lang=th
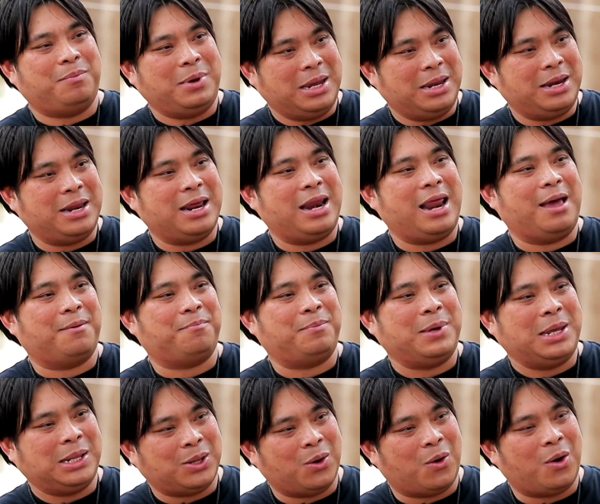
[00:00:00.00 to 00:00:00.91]
ปีนี้แหละ
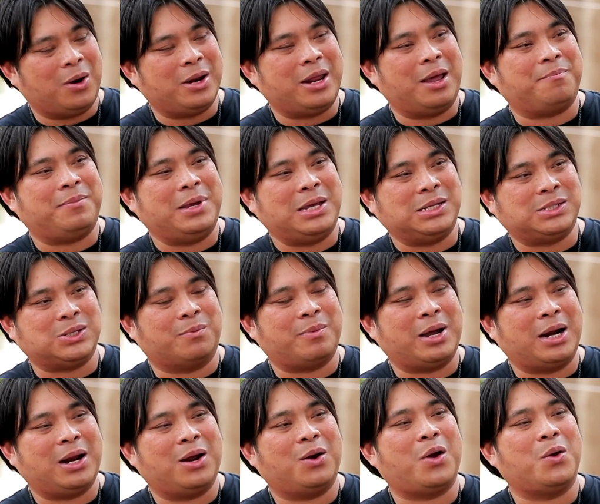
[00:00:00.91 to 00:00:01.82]
ปีเถาะเนี่ยปีสอ
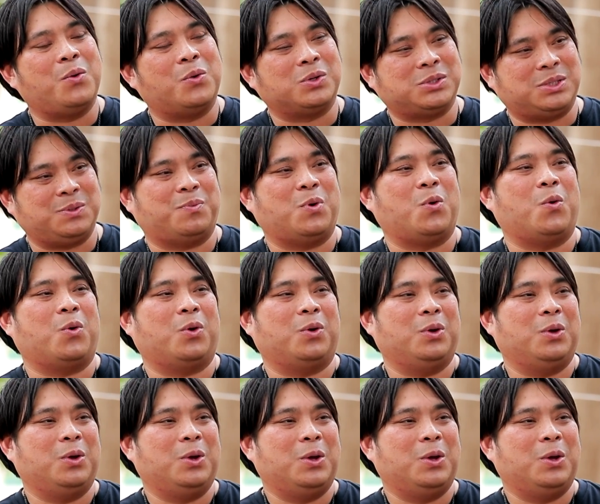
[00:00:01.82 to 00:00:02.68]
งพันห้าร้อยหกสิบหก